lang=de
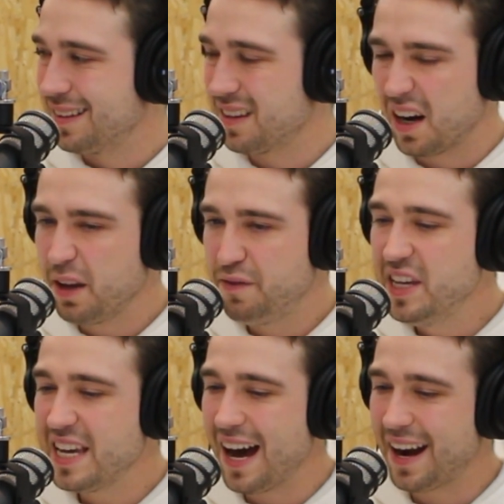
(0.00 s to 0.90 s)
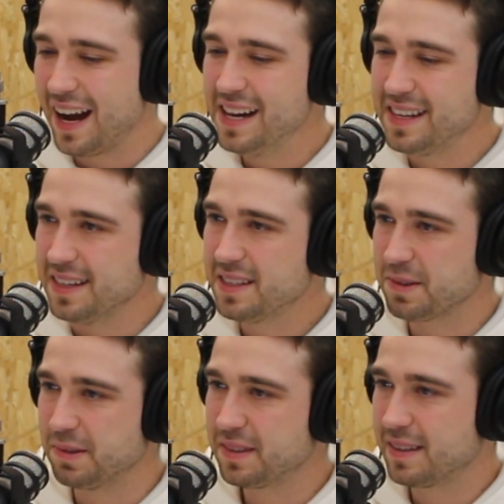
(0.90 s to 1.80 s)
drei, vier Jahre alt ist
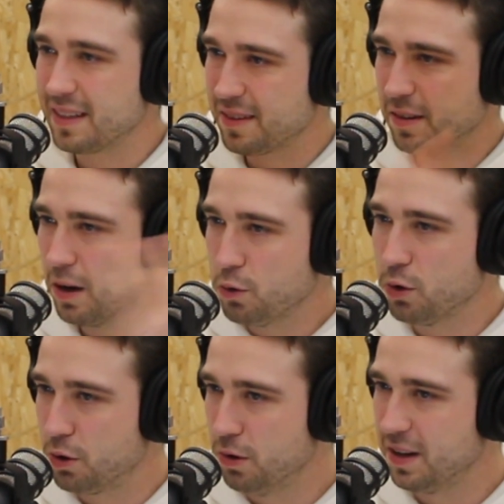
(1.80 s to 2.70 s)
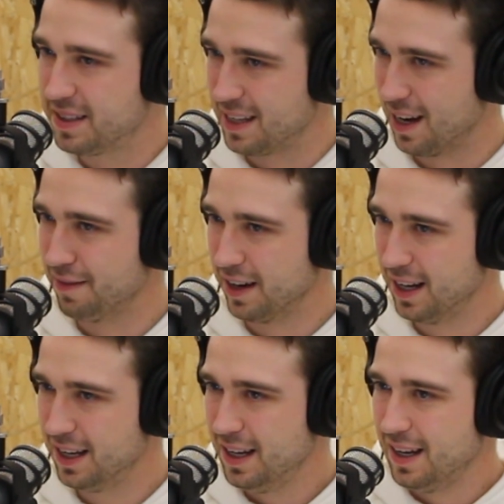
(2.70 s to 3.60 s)
und auch nur kurz da
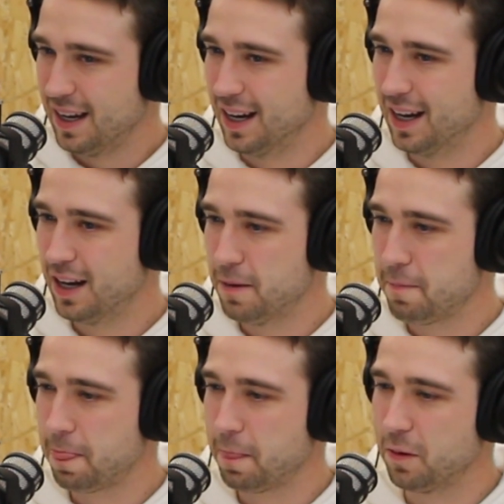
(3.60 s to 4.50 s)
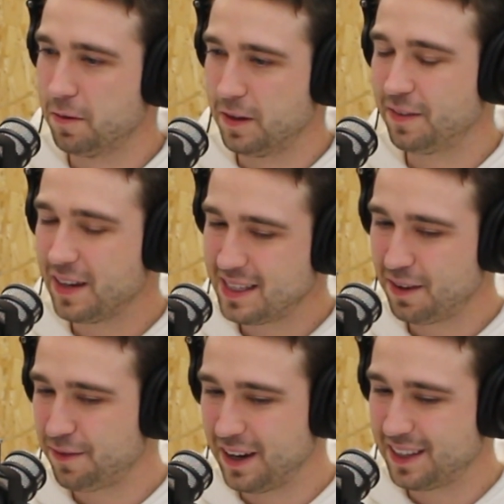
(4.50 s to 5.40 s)
war. Ähm, ich weiß
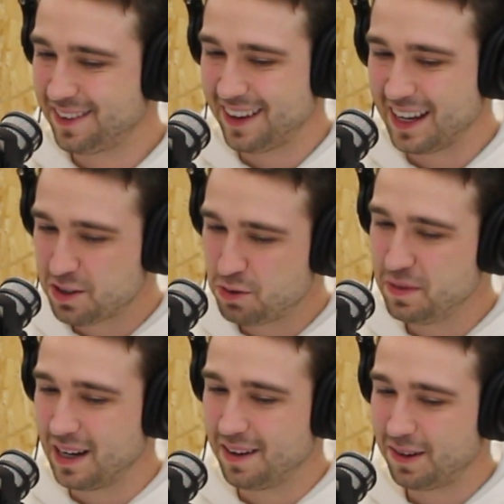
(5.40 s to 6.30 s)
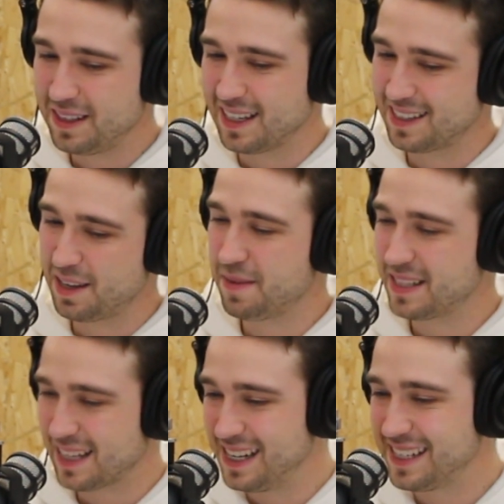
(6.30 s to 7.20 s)
nicht, vielleicht kannst du mir da noch Insights geben
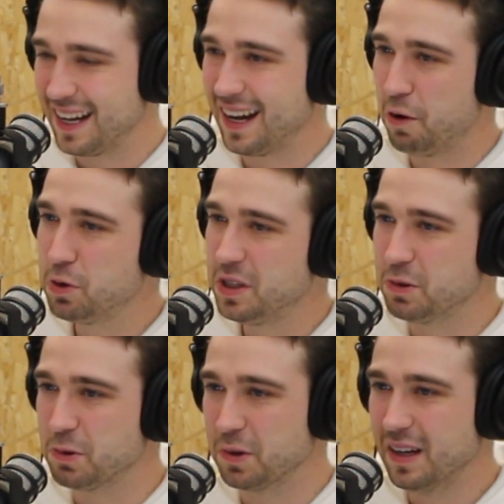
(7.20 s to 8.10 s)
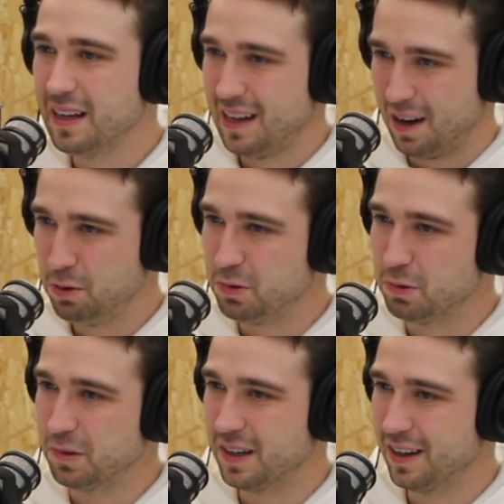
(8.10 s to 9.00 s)
als alter Audio,
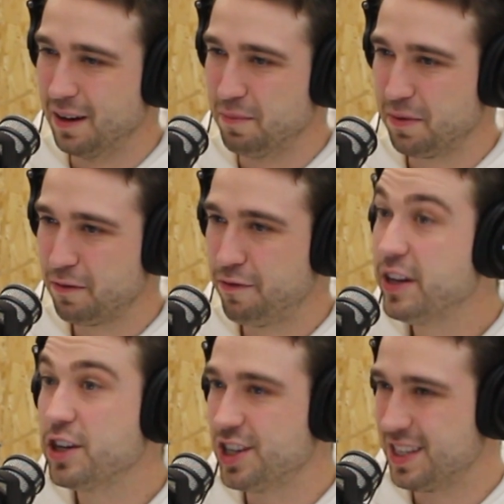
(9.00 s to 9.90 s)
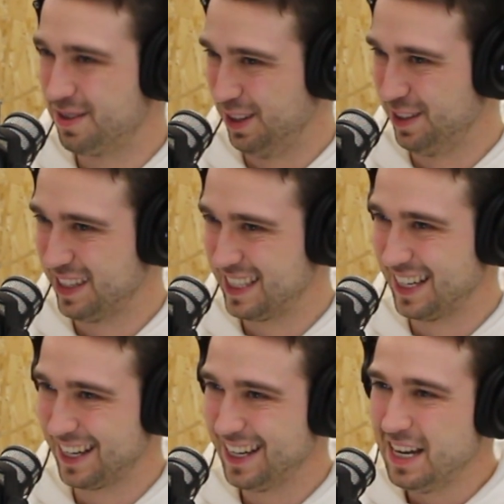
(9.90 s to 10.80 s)
Audio ähm, Fetischist, würde ich fast
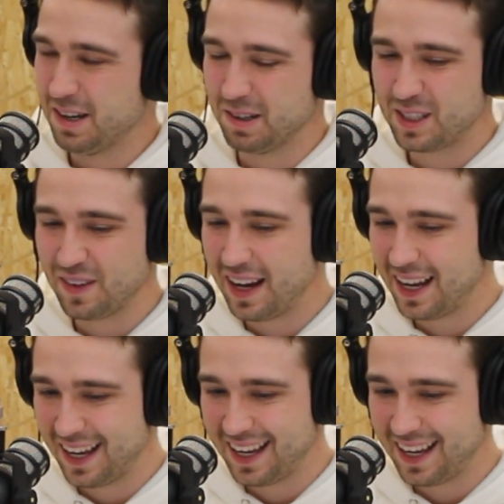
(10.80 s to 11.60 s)
sagen. Und zwar